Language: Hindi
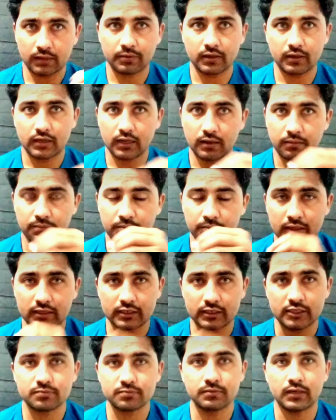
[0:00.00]
आपका नाम
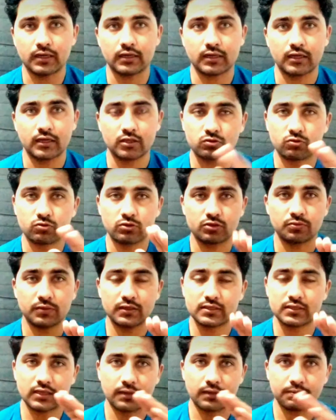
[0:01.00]
मेरिट लिस्ट में आ गया तो इट
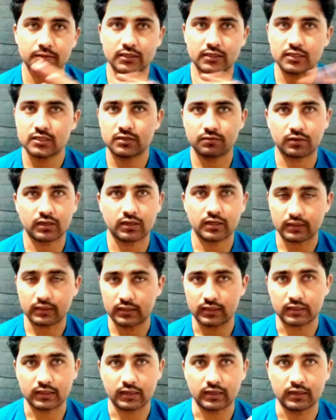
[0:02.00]
मीन्स कि आपने टेस्ट वगैरह
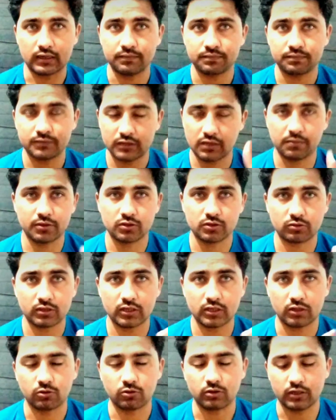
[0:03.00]
क्लियर कर लें ये बात तो
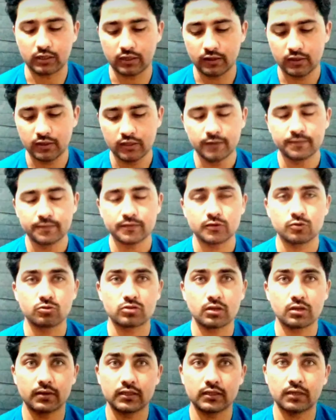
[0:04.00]
क्लियर हो गई है
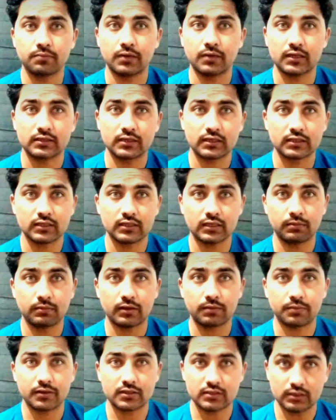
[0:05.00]
दूसरी बात आप बात करते हैं कि
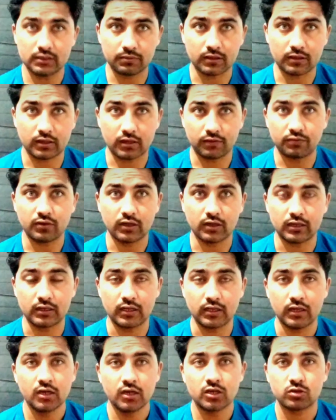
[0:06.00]
मेरे पास नंबर काफ़ी है
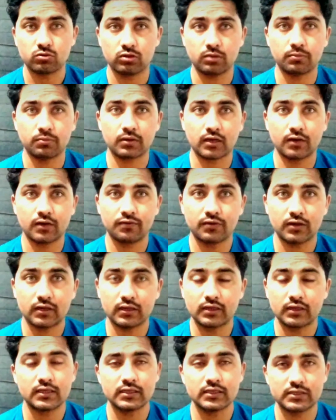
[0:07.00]
ये तो नंबर काफ़ी
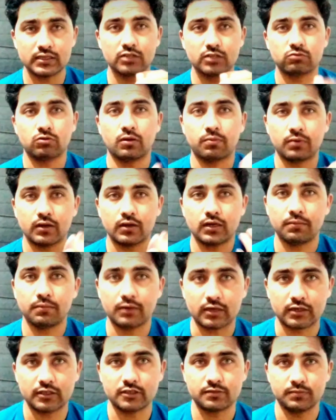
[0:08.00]
है ये इसलिए तो आपका नाम
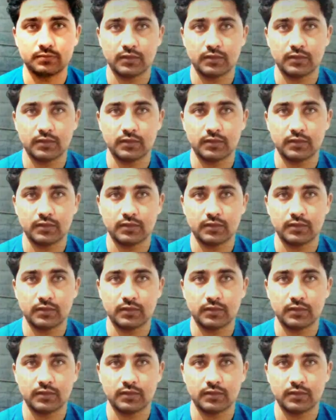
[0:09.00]
मेरिट